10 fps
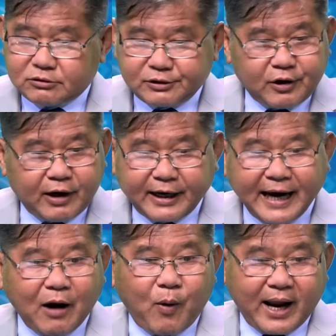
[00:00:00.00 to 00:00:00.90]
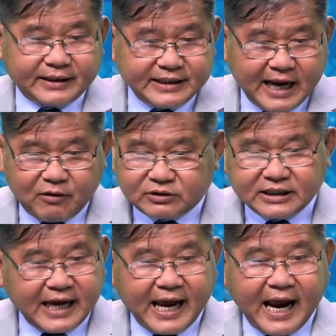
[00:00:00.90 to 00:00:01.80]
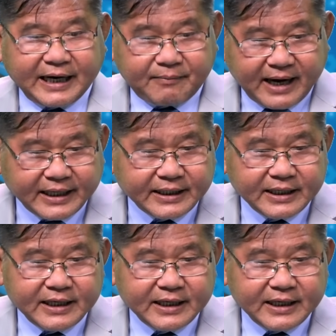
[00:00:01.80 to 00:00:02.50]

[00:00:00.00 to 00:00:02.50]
gọi là đàng hoàng thế nào từ cả ngàn năm nay